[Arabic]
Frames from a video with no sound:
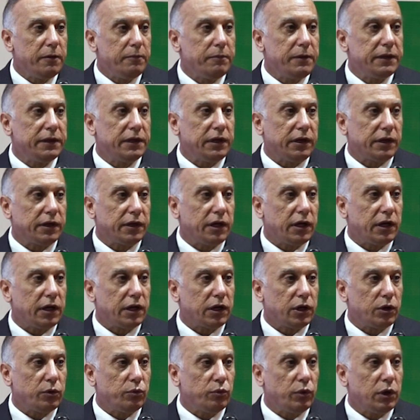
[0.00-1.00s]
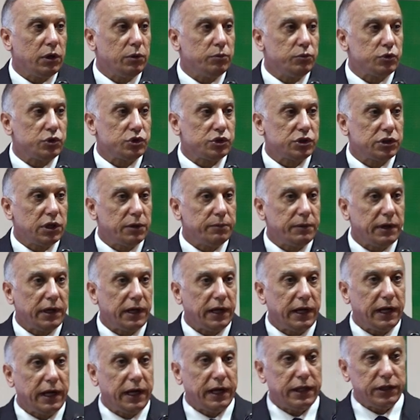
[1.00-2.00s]
بين العراق والمجتمع
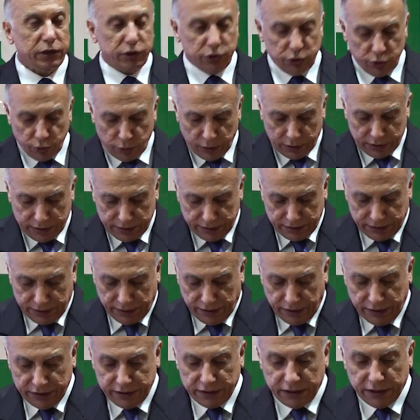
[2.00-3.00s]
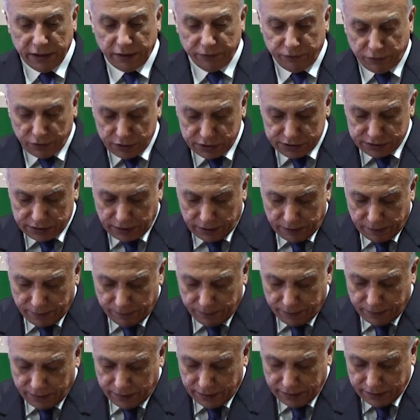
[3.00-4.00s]
الدولي عندنا فرصة
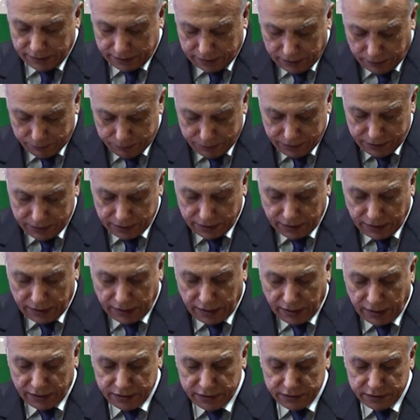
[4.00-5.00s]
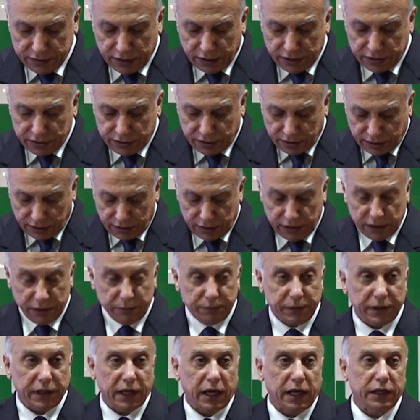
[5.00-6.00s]
كبيرة أن ننتقل
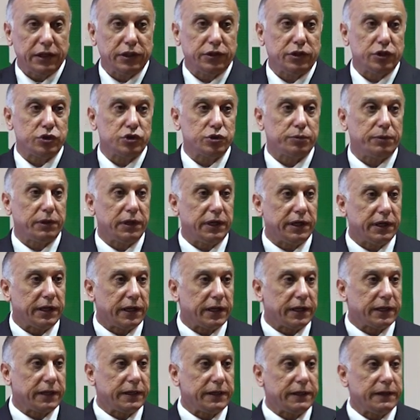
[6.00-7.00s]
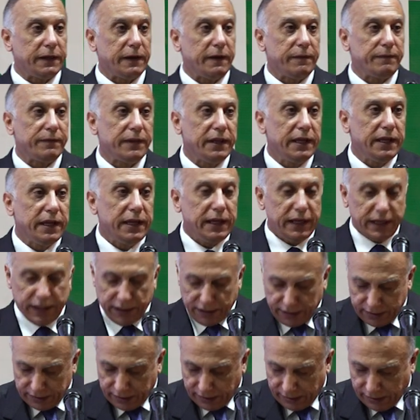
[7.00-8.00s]
بهذه التجربة العراقية
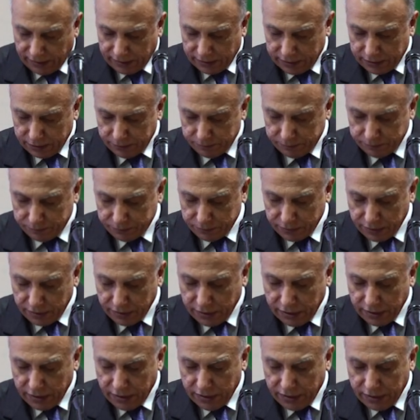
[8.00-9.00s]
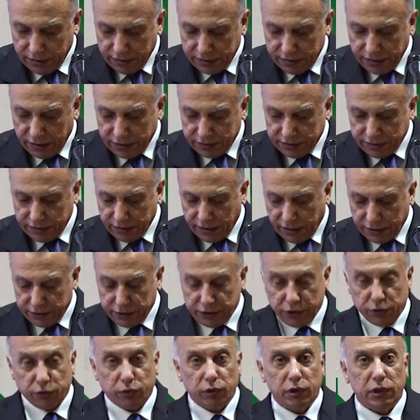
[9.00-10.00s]
إلى العالم يأتي
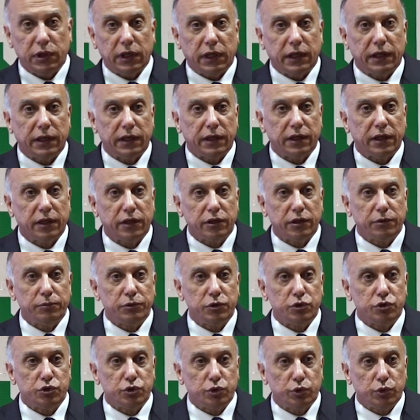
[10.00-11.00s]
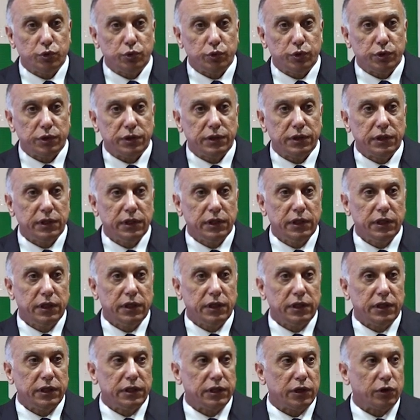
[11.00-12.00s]
هذه كلها ضمن جهود
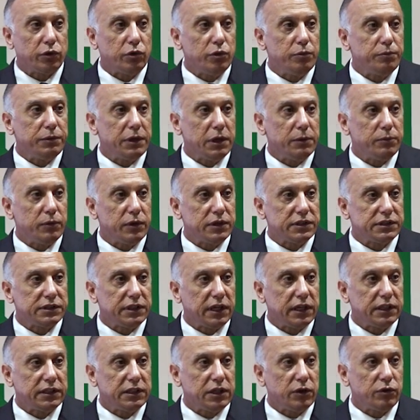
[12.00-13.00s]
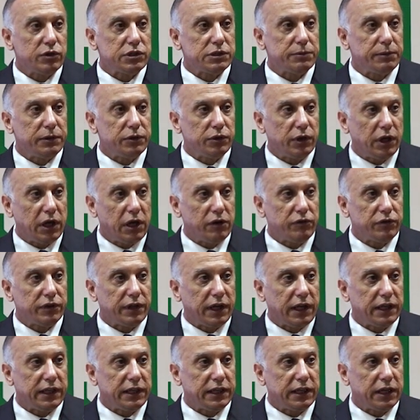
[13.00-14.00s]
تقوم بها مؤسساتنا ويجب أن نحافظ
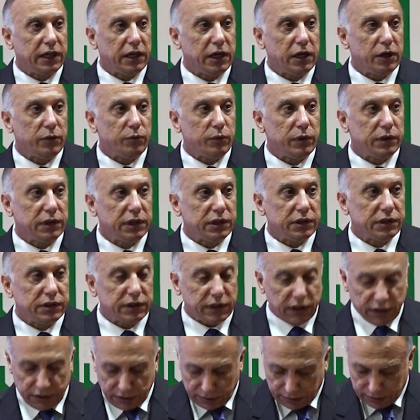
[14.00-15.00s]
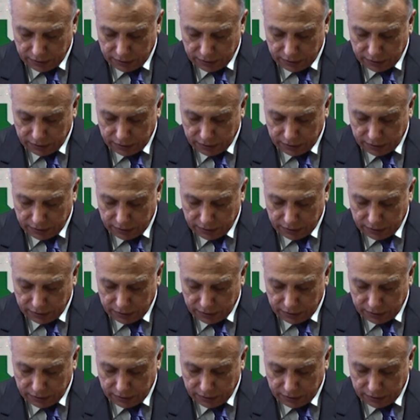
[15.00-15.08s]
عليها وننطلق